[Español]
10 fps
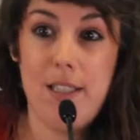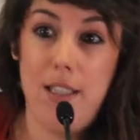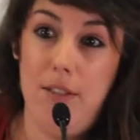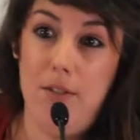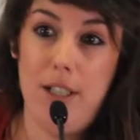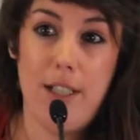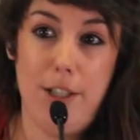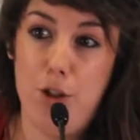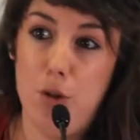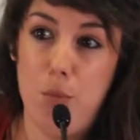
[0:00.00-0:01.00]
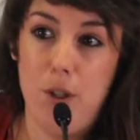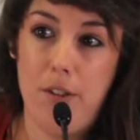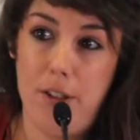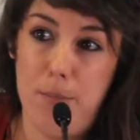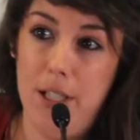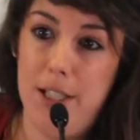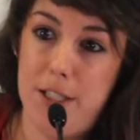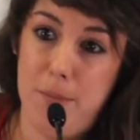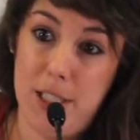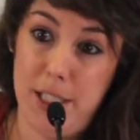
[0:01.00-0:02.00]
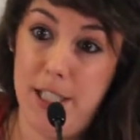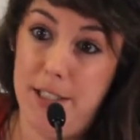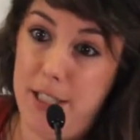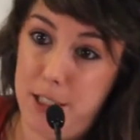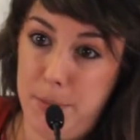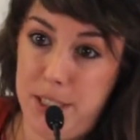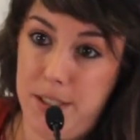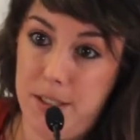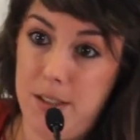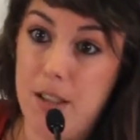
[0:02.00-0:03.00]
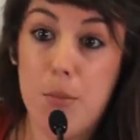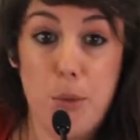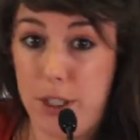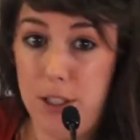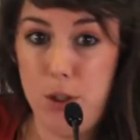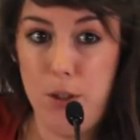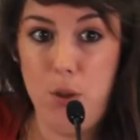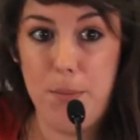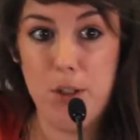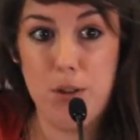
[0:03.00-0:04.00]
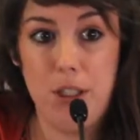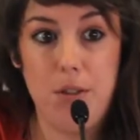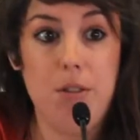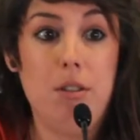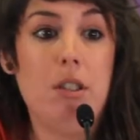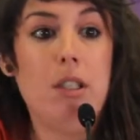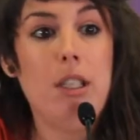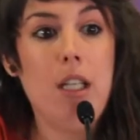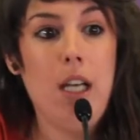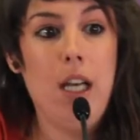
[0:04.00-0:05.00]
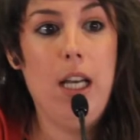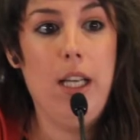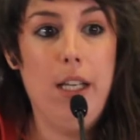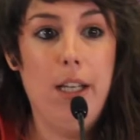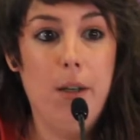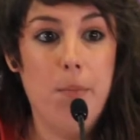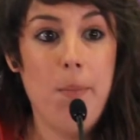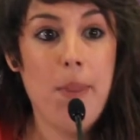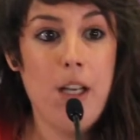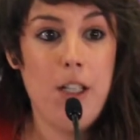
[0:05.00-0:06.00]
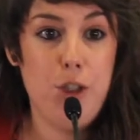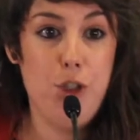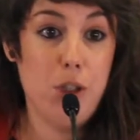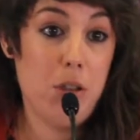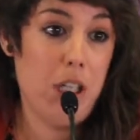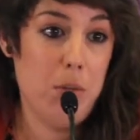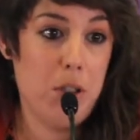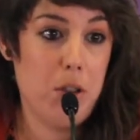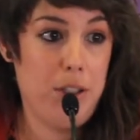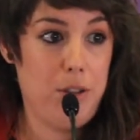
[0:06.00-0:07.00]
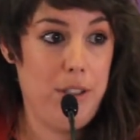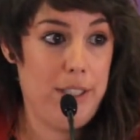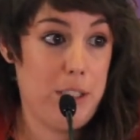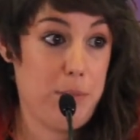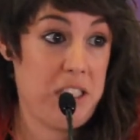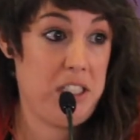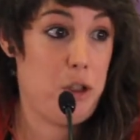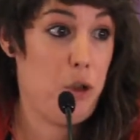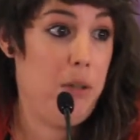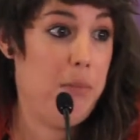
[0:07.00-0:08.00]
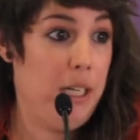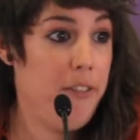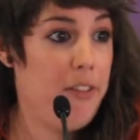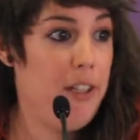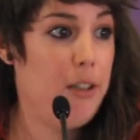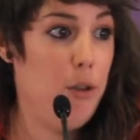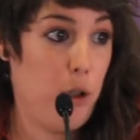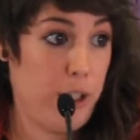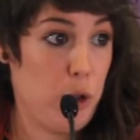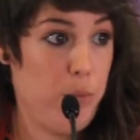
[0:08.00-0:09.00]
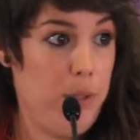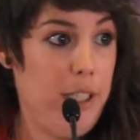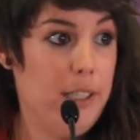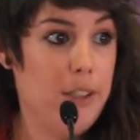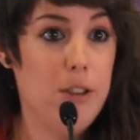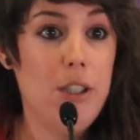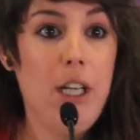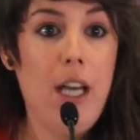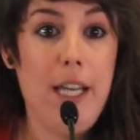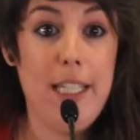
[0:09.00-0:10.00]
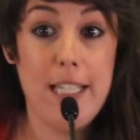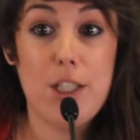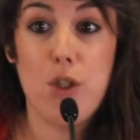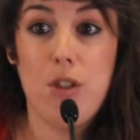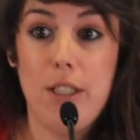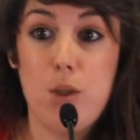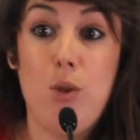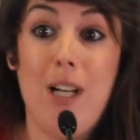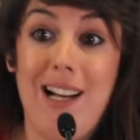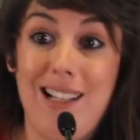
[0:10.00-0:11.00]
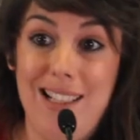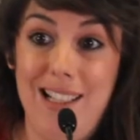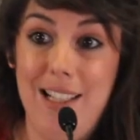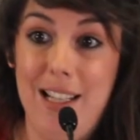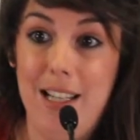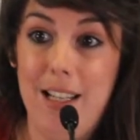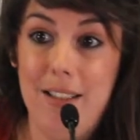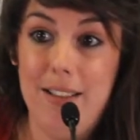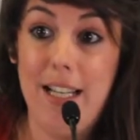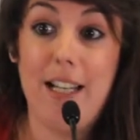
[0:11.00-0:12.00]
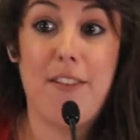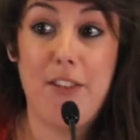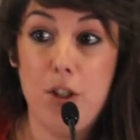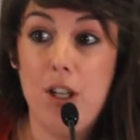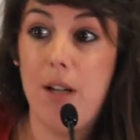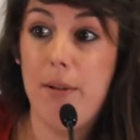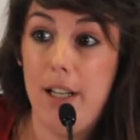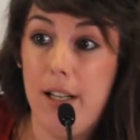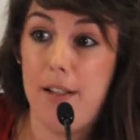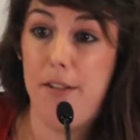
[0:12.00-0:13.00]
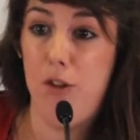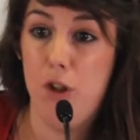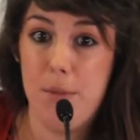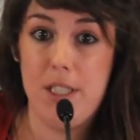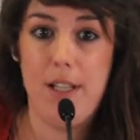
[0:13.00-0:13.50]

significa que yo no puedo hacer planes más allá de tres meses, porque es lo que dura mi contrato. Em, yo a lo mejor dentro de tres meses estoy en Valencia, con lo que eso implica, ¿no? Y eso es una eh, dejación grave del ejercicio de mis